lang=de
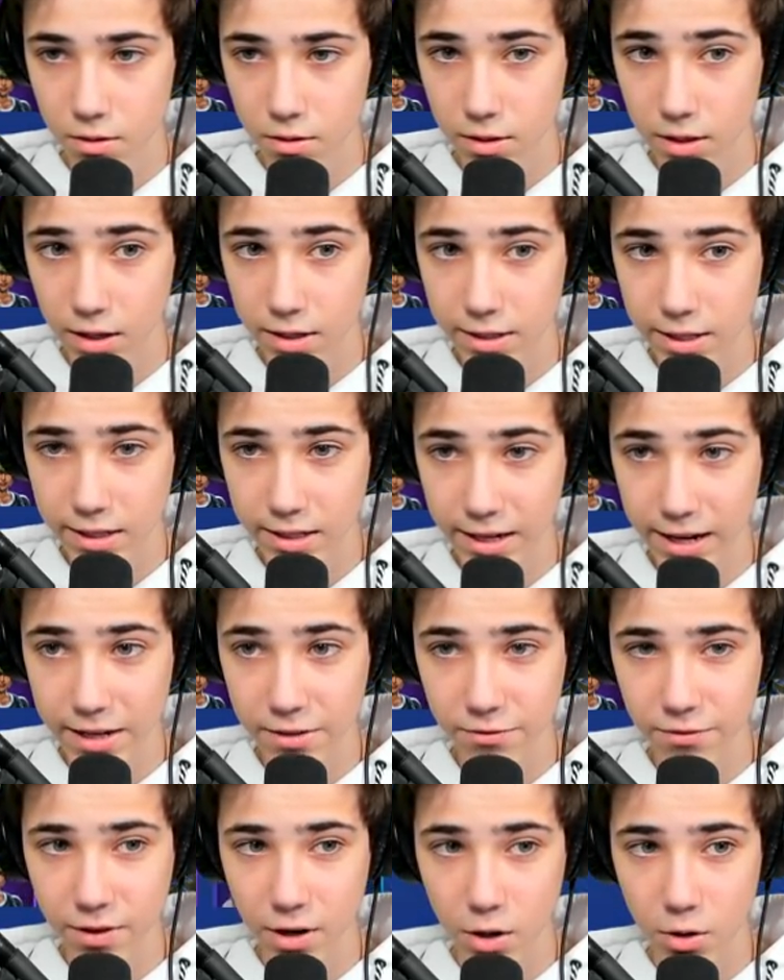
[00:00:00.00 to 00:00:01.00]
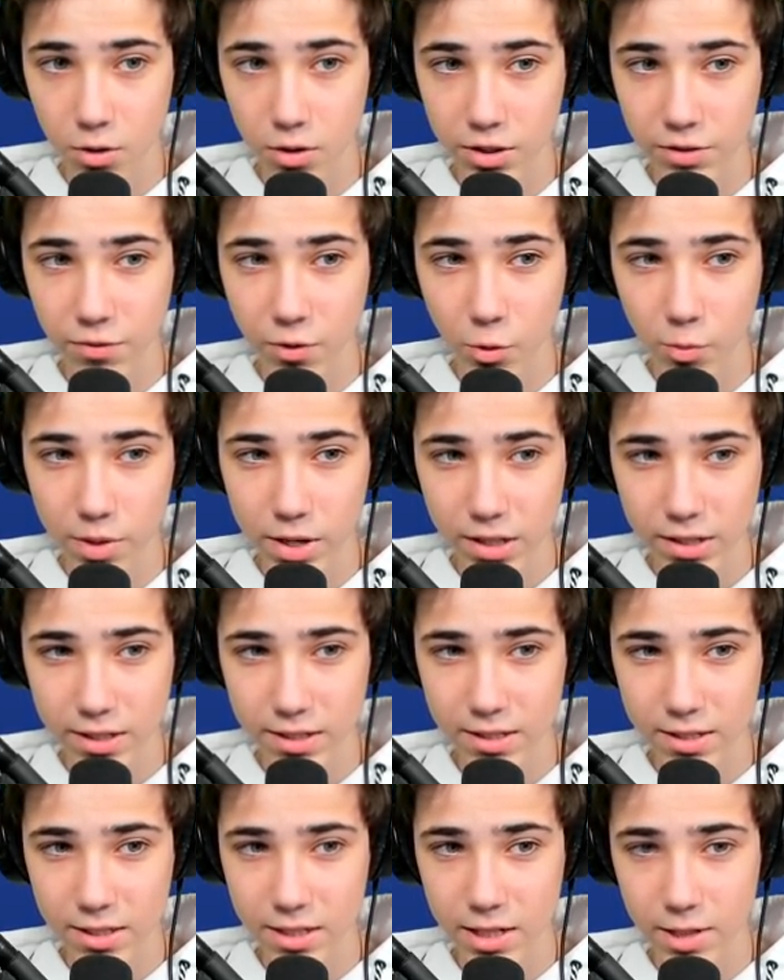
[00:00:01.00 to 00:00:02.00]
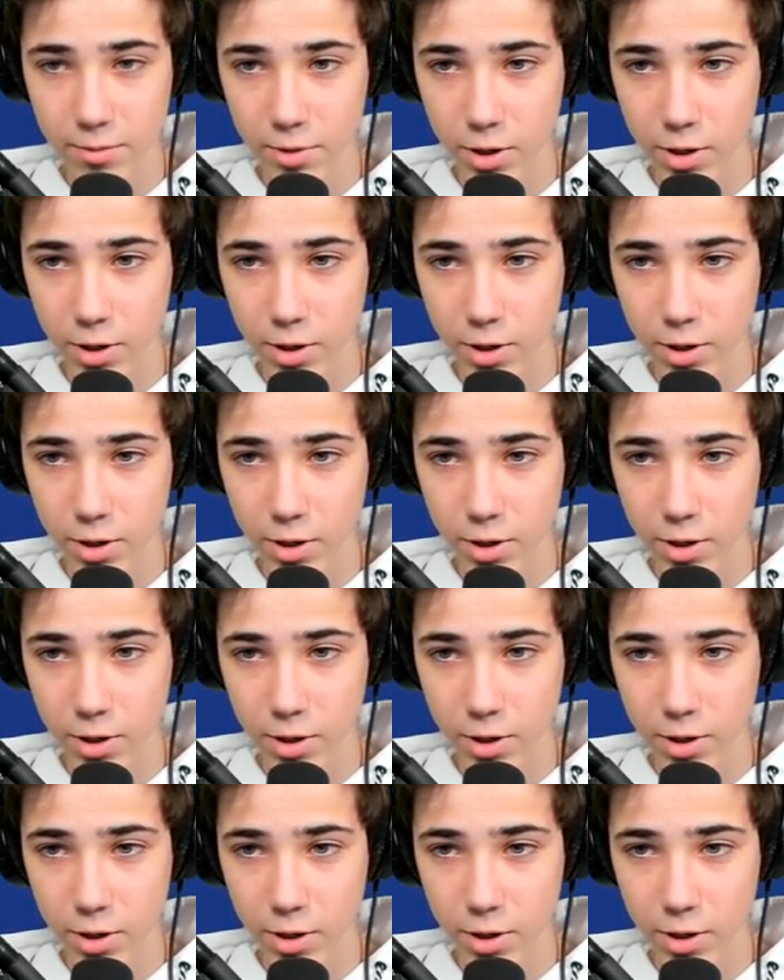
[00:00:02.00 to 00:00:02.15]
Dann hier die Rennfrau. Ich will unbedingt diesen Ziel